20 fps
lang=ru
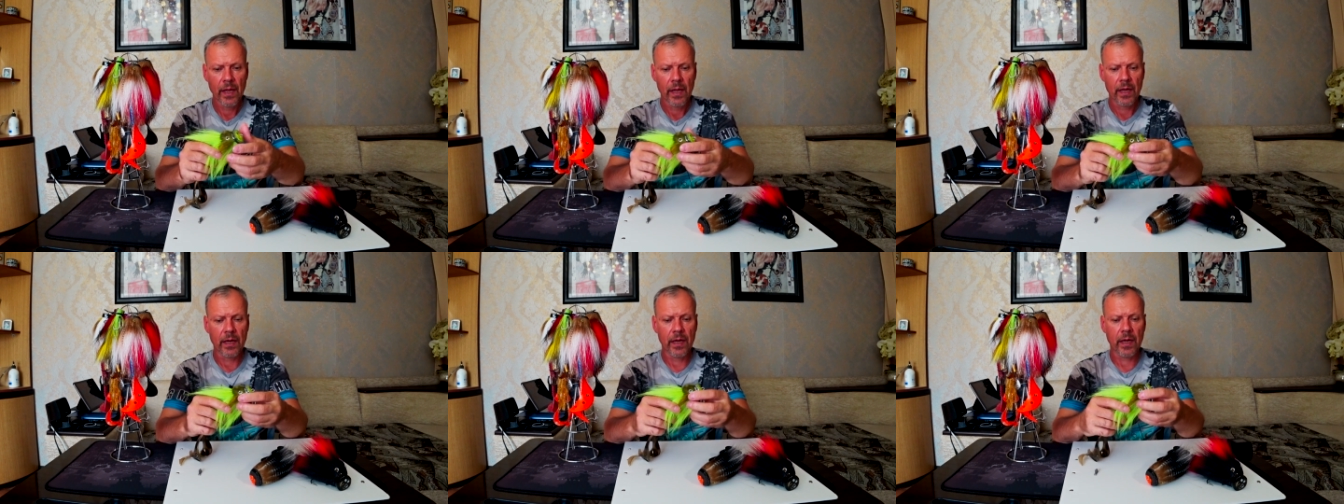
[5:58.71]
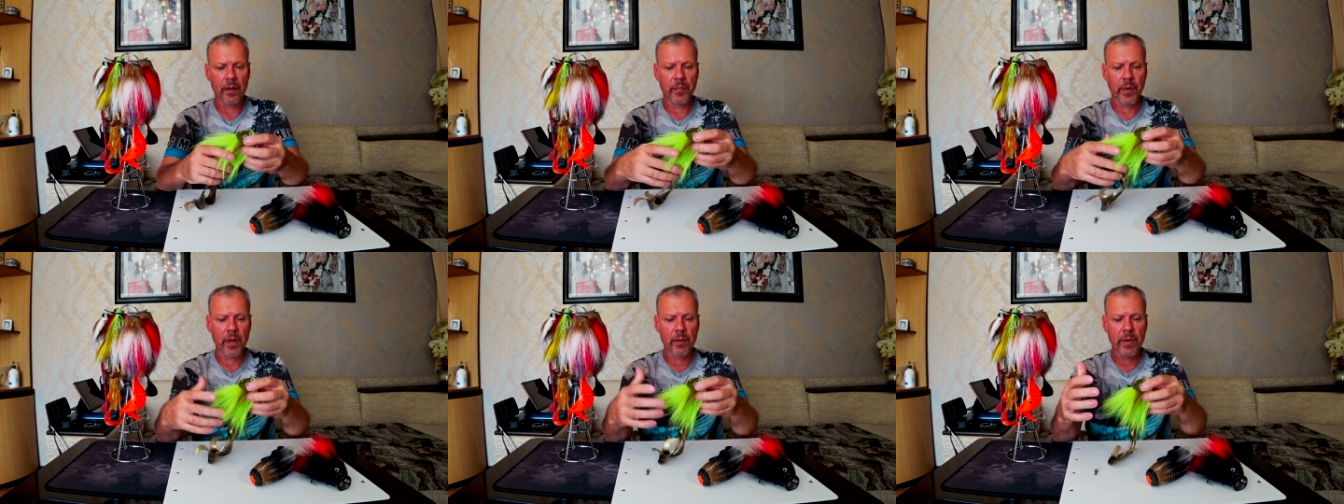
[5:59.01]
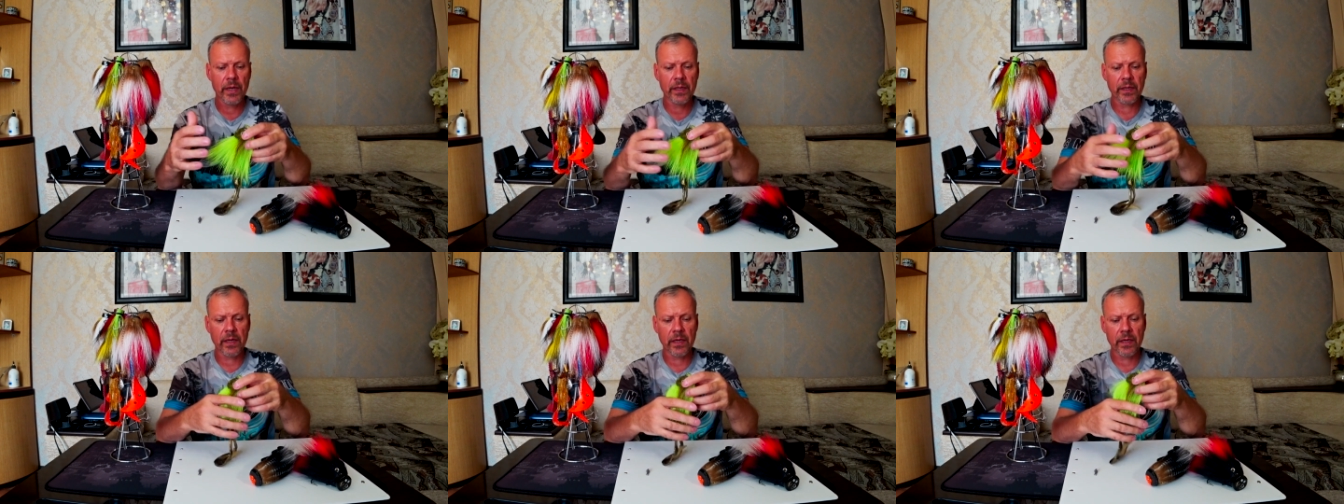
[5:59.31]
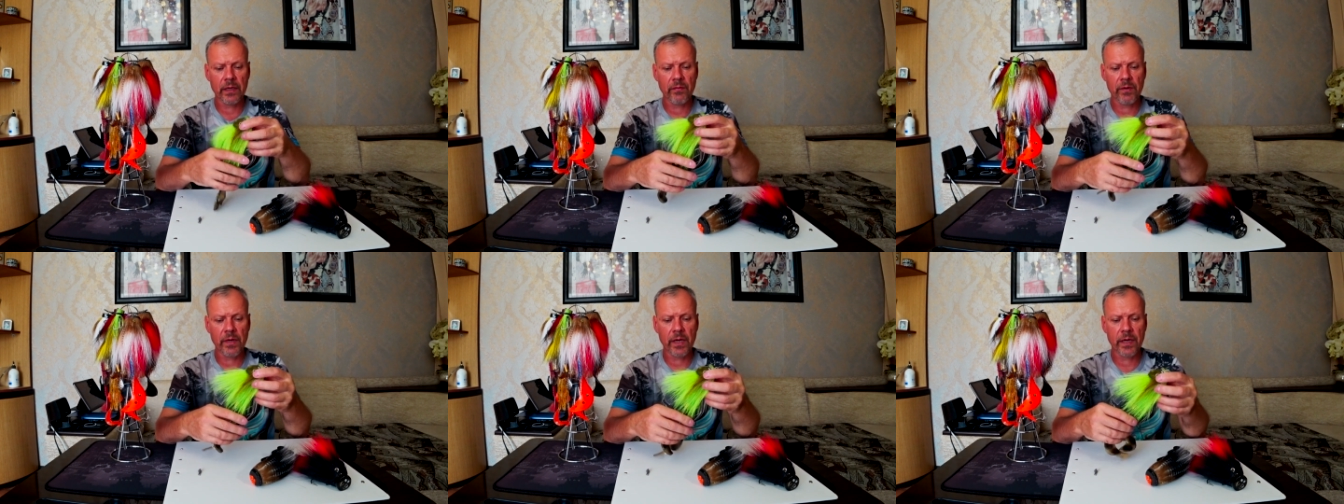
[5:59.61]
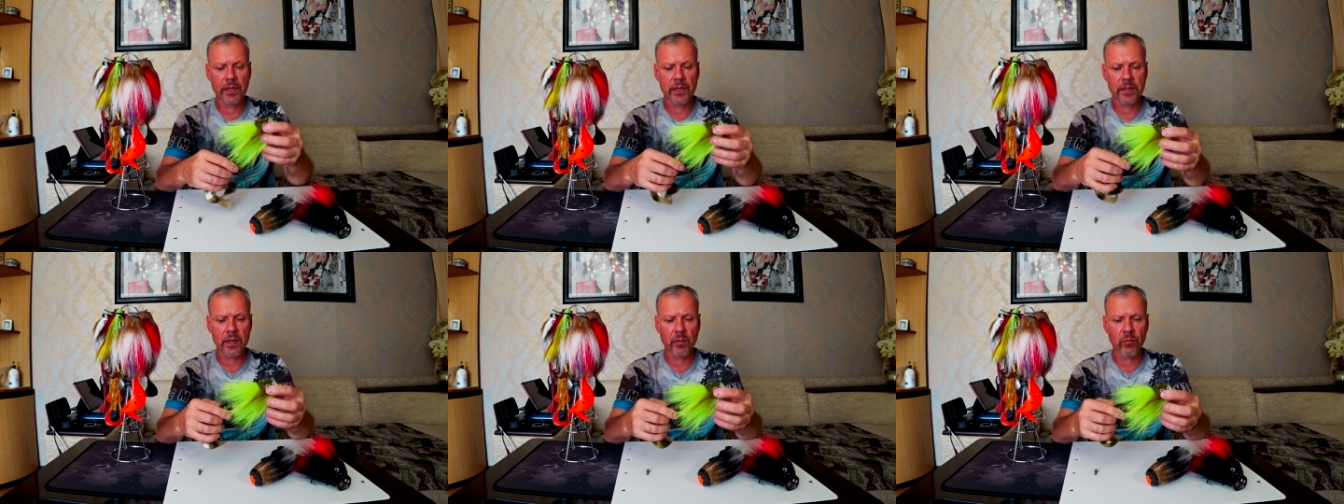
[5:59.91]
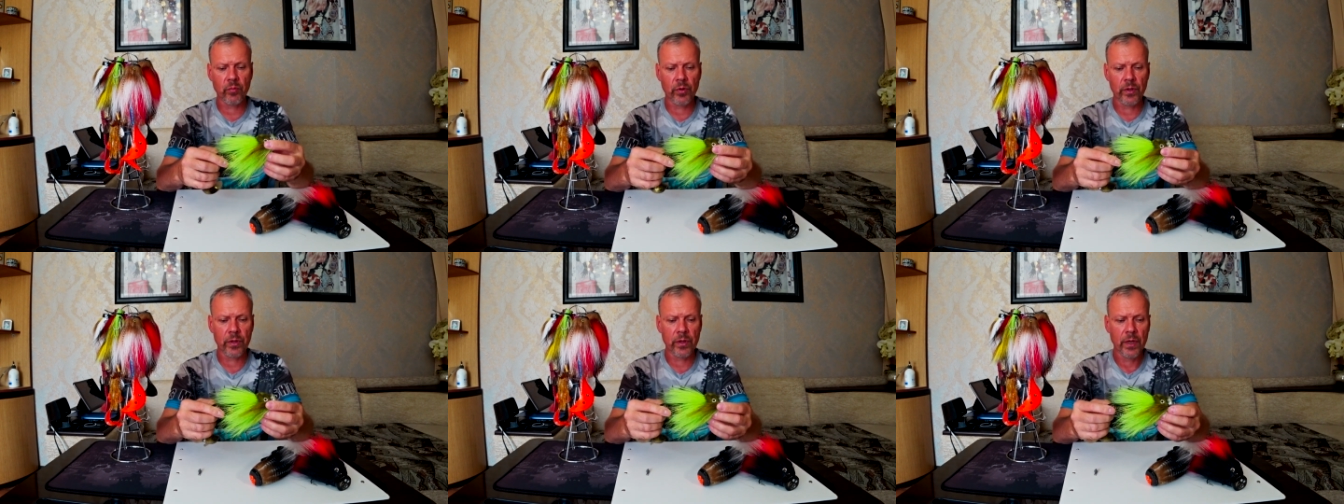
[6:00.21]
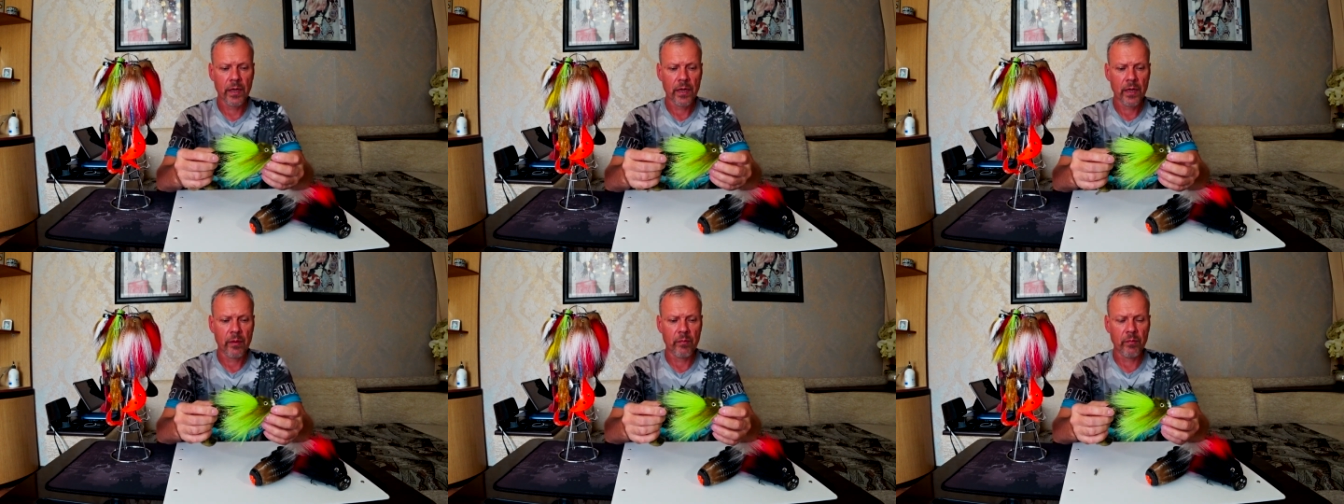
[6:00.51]
Э, приманка является собой
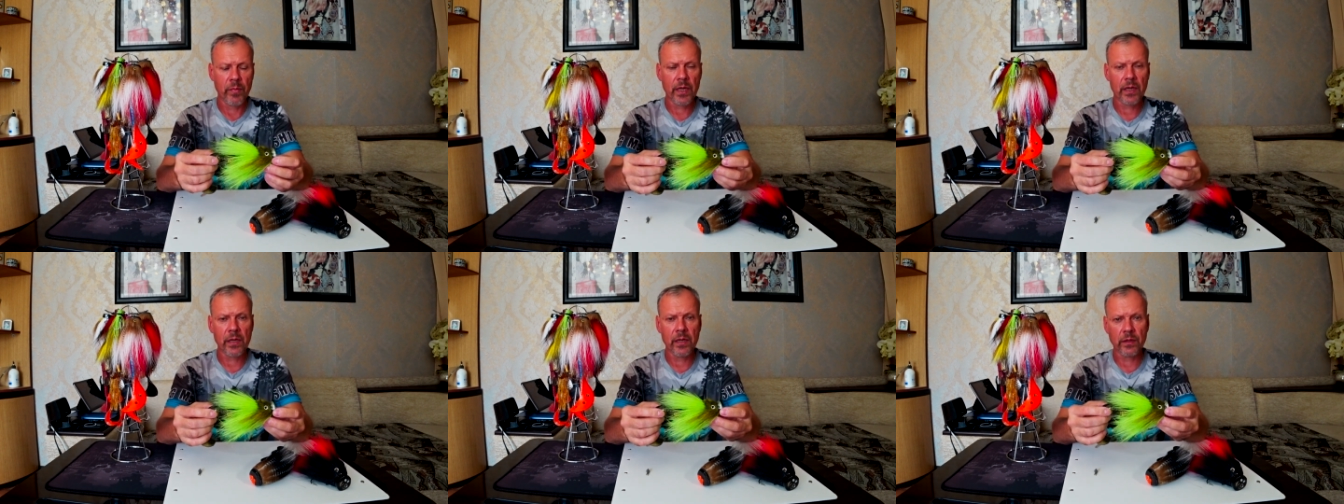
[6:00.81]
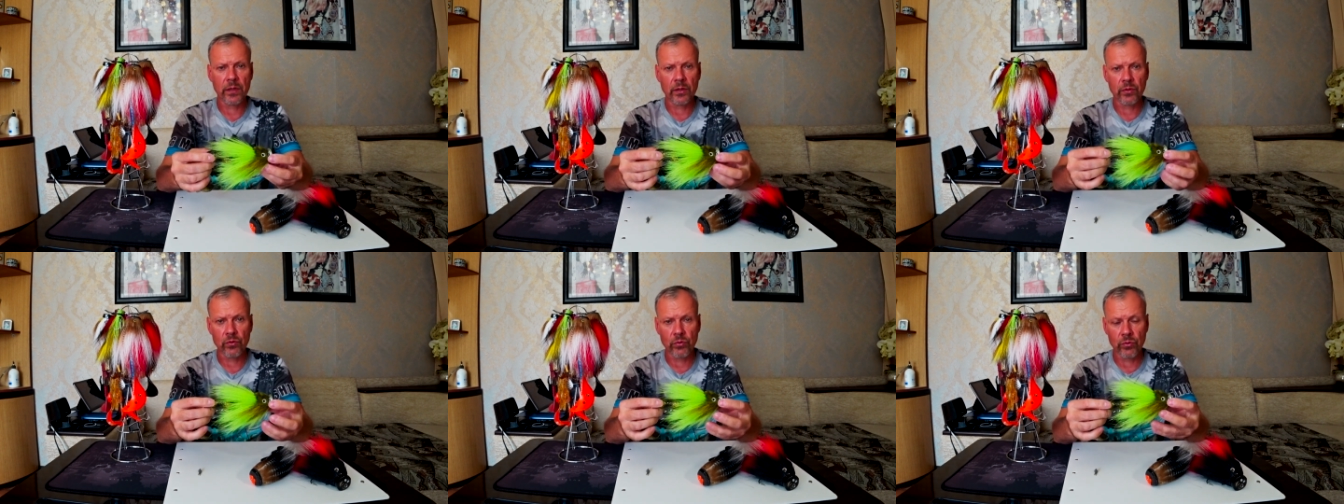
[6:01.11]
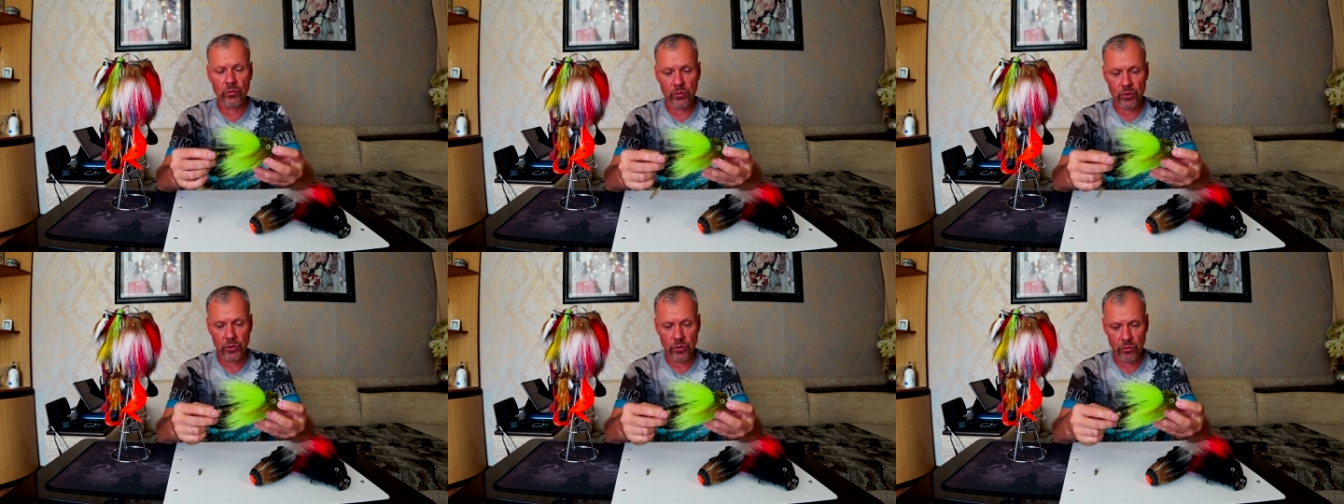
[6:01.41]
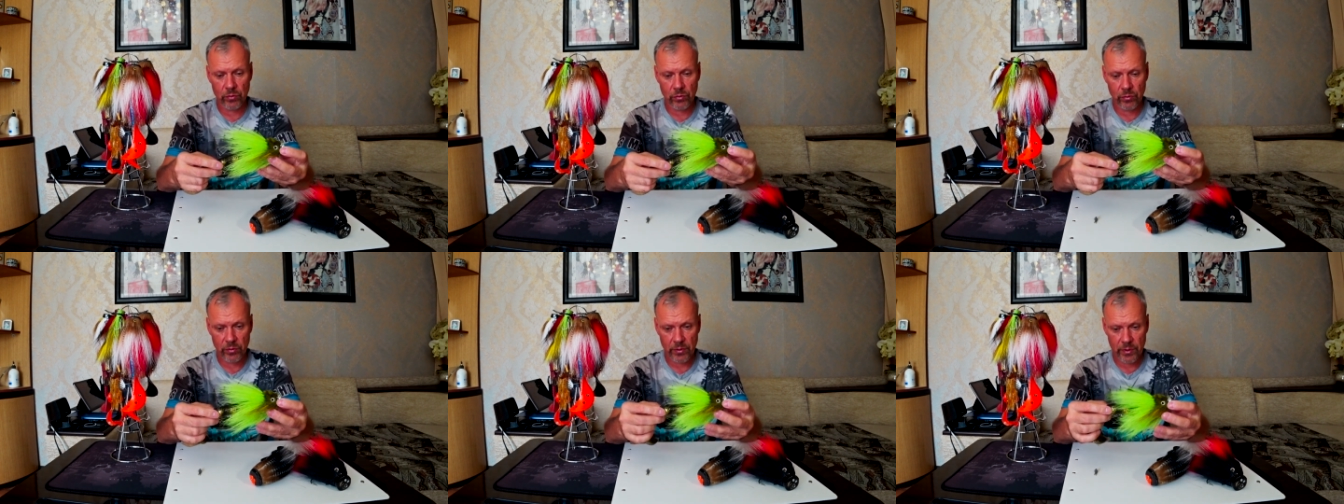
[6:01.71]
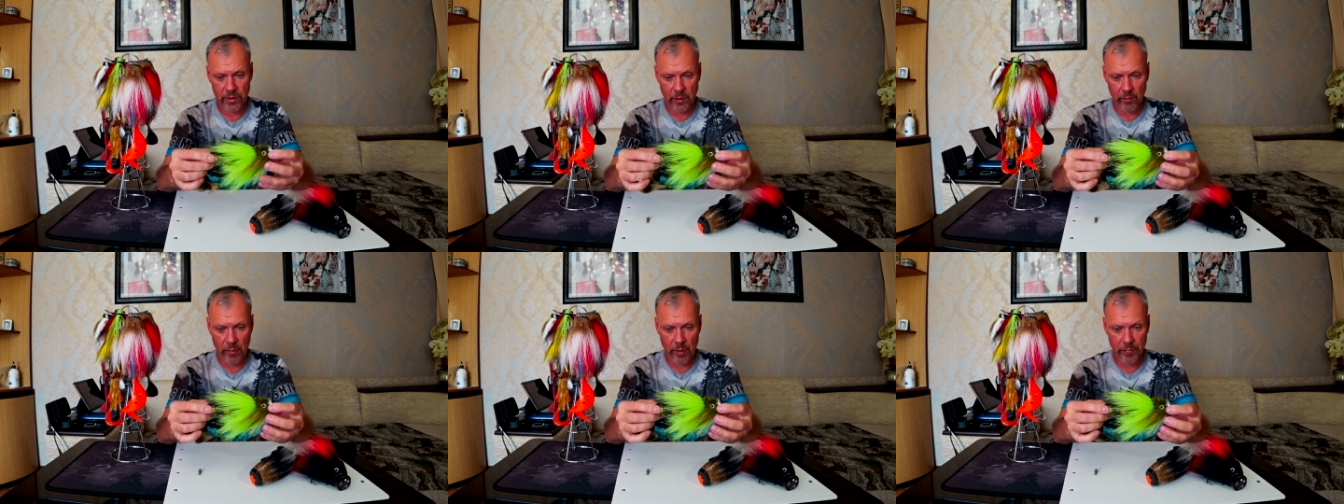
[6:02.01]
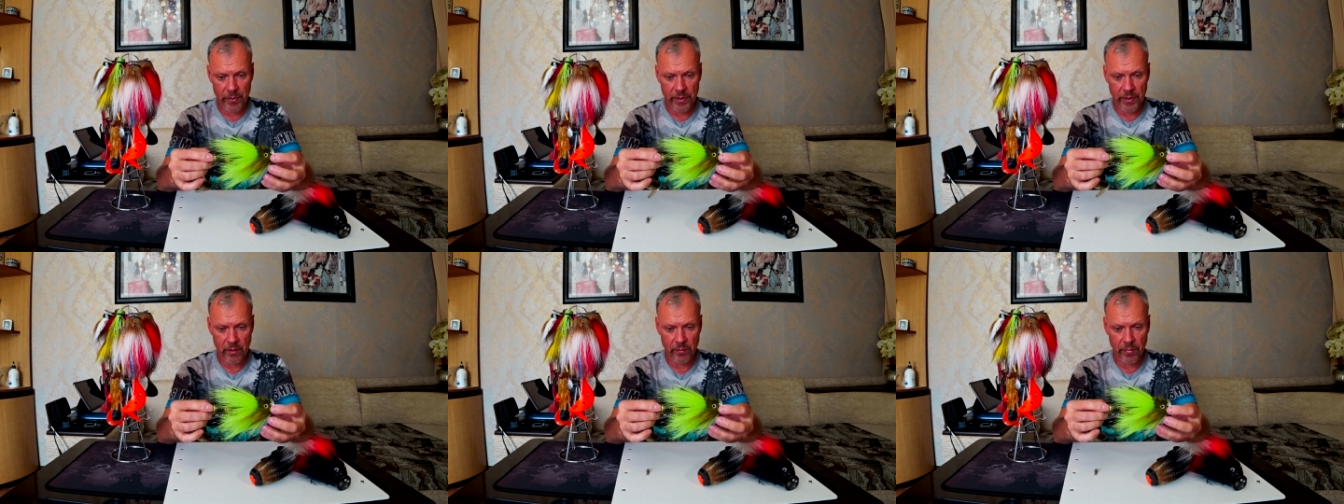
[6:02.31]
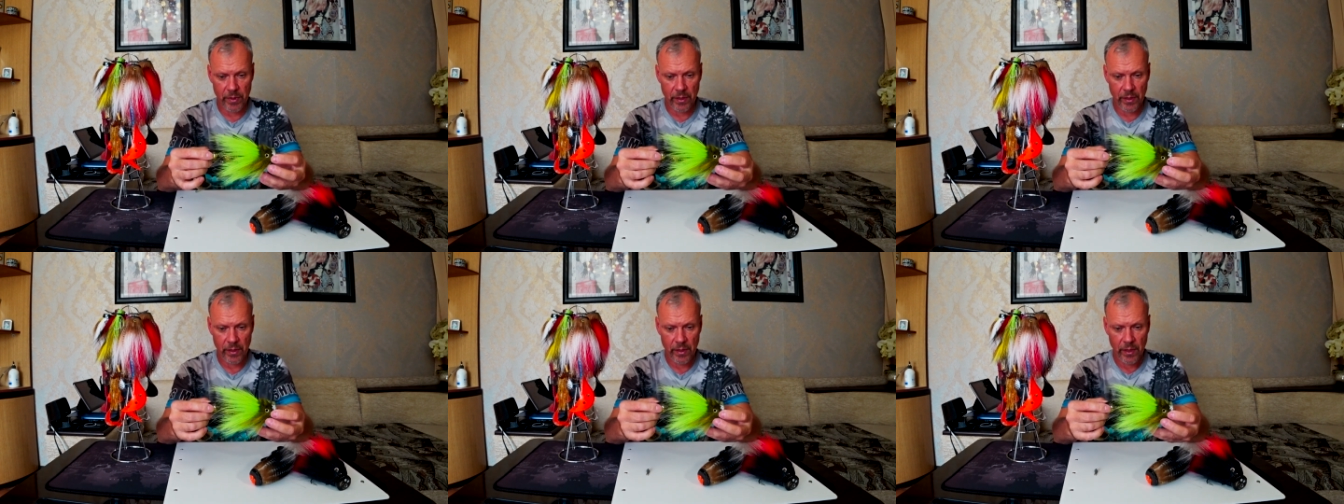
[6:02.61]
медленно тонущую сама по
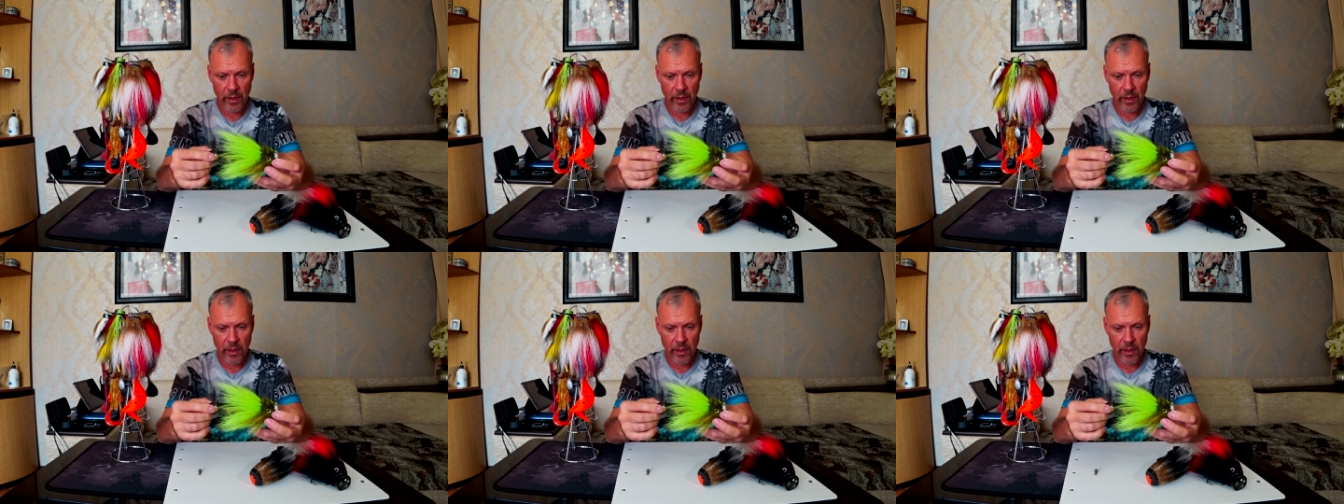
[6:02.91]
себе,